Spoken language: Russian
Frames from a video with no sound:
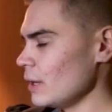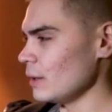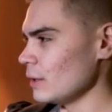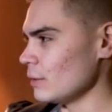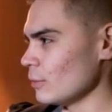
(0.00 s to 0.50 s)

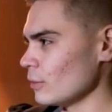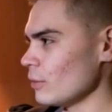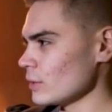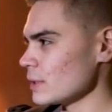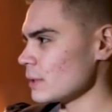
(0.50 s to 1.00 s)
и он
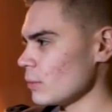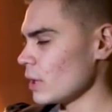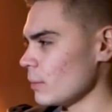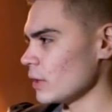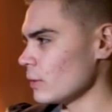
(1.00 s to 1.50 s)
вел за собой
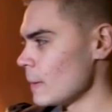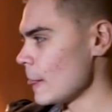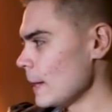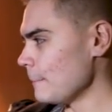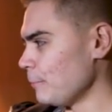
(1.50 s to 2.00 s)
команду,
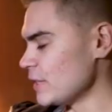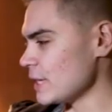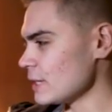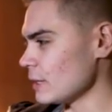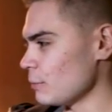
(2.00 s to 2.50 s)

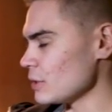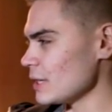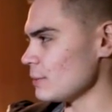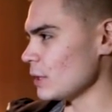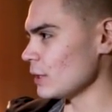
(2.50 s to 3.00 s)
естественно,
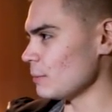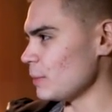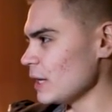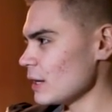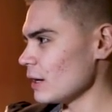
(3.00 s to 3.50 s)
после смены
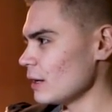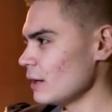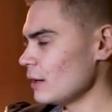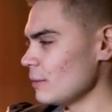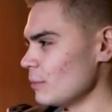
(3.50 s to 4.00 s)
пикера
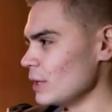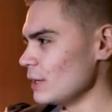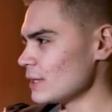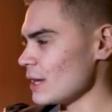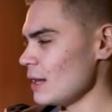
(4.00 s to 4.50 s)
мы
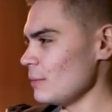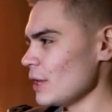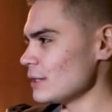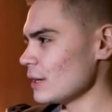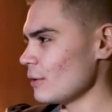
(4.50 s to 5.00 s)
не стали
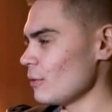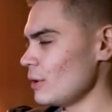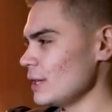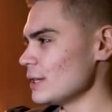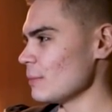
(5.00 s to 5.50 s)
менять игрового
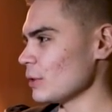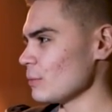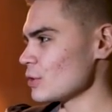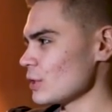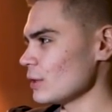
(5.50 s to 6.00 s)
лидера,
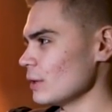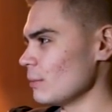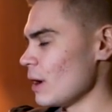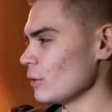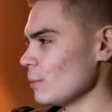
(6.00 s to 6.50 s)
потому что
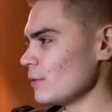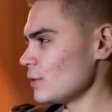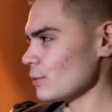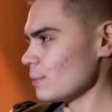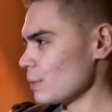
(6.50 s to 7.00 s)
могло бы
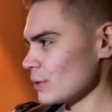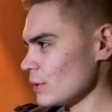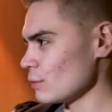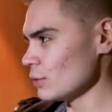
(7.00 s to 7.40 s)
все просто